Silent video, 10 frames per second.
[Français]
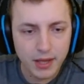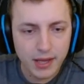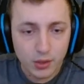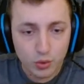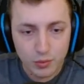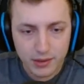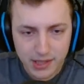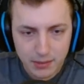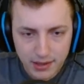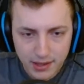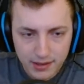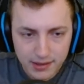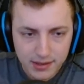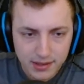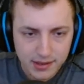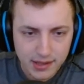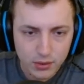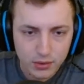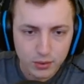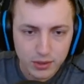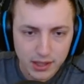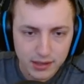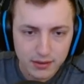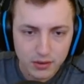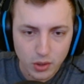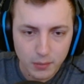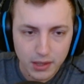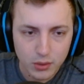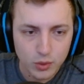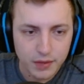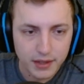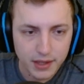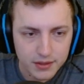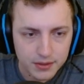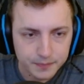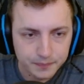Et du coup, moi, ce qui m'intéresse ici, c'est le tocrit normal ou average.